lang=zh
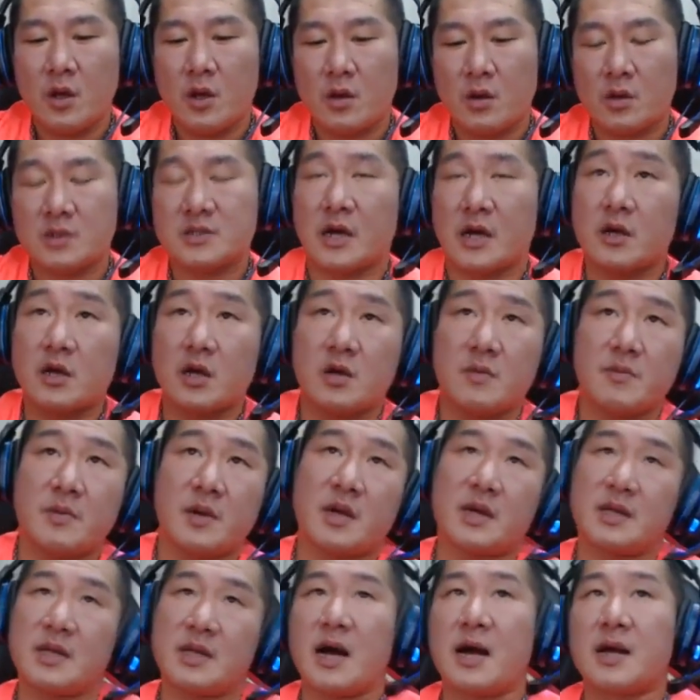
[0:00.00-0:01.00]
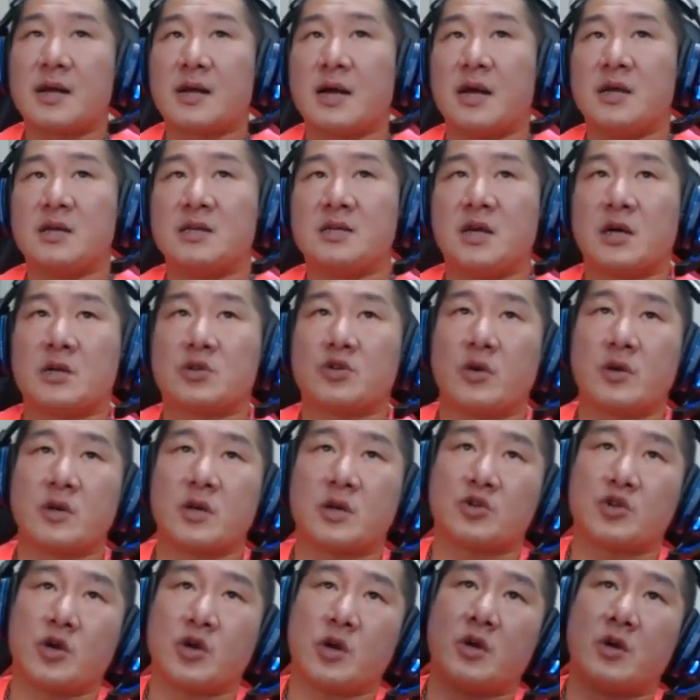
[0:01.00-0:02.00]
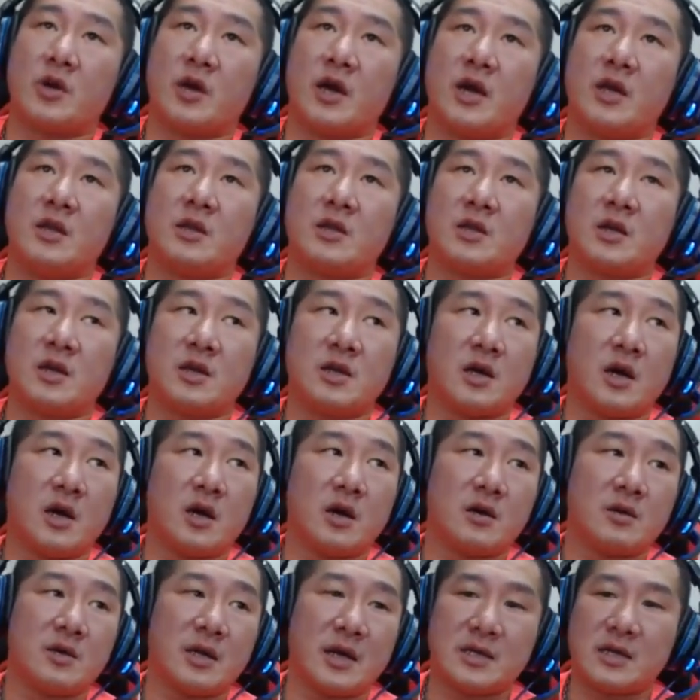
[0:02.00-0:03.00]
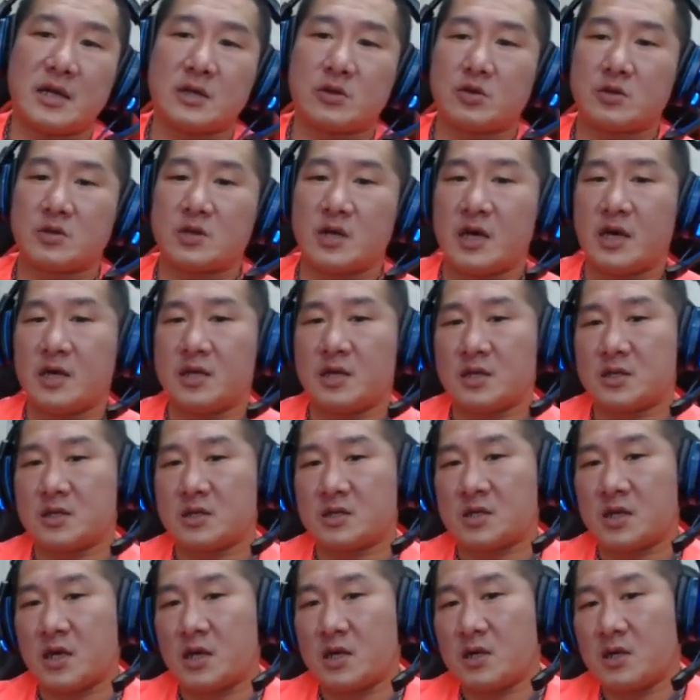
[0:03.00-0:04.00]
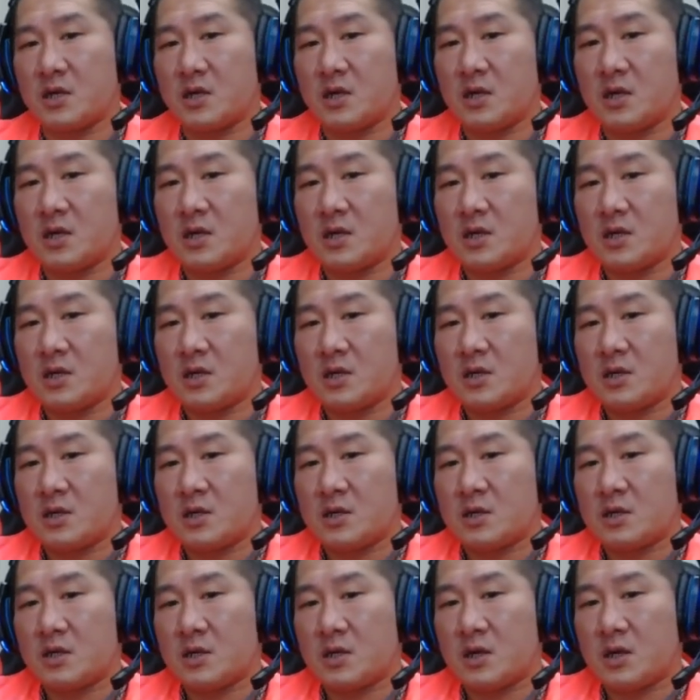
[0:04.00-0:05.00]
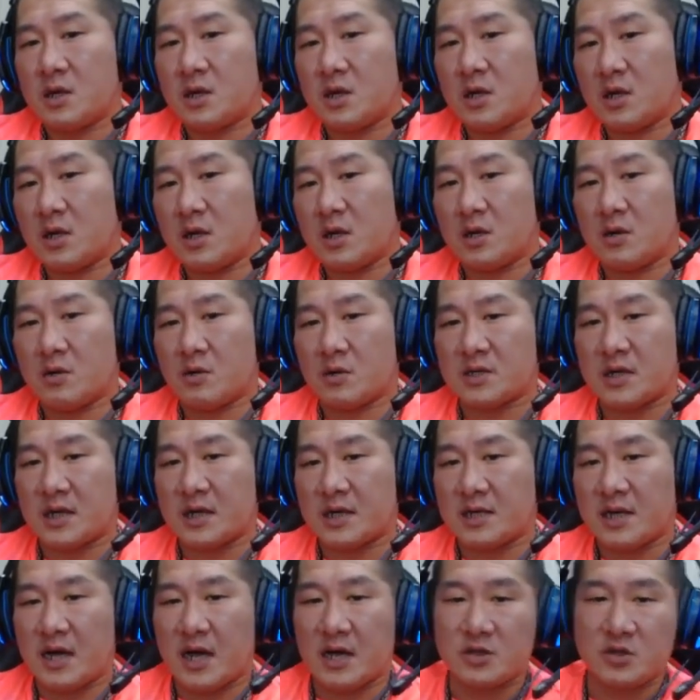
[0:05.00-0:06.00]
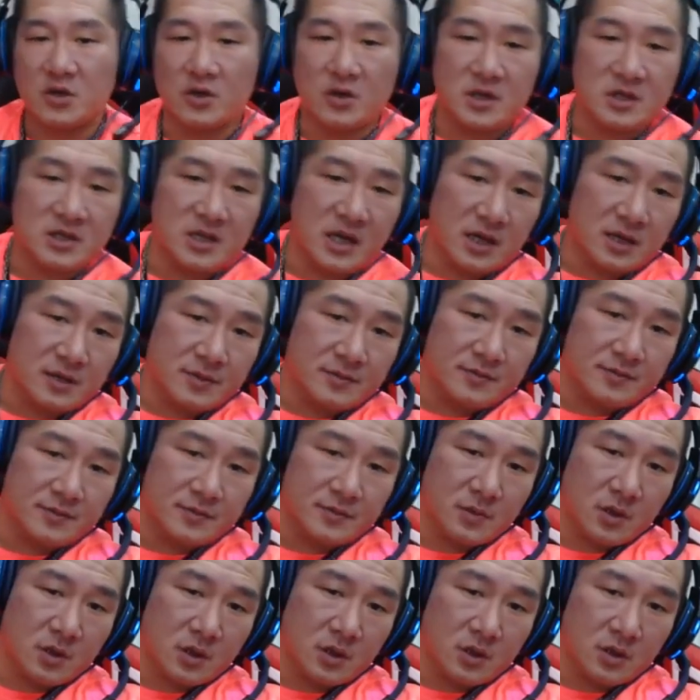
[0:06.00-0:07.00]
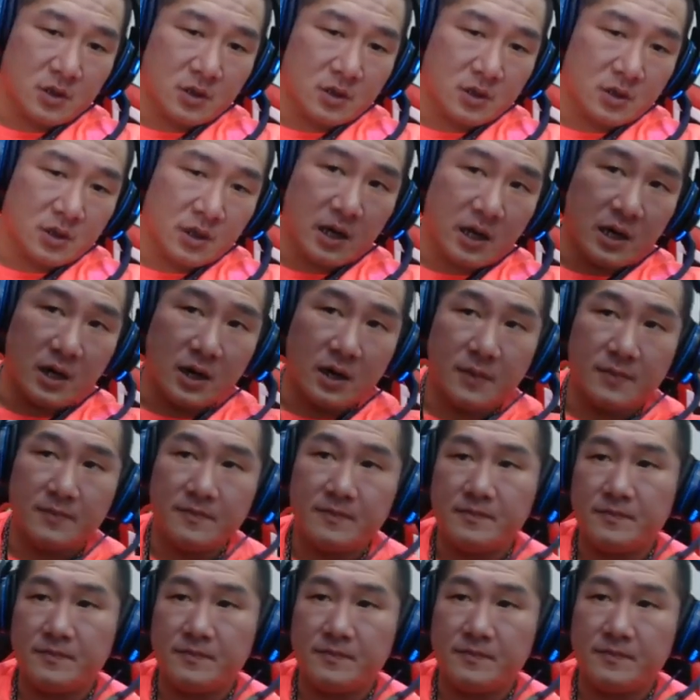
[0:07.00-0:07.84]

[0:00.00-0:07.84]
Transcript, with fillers: 我找一个影片给大家看一下，做一个最后的 ending 哦。那在做这个 ending 之前，呃，我再给大家抽个奖，那。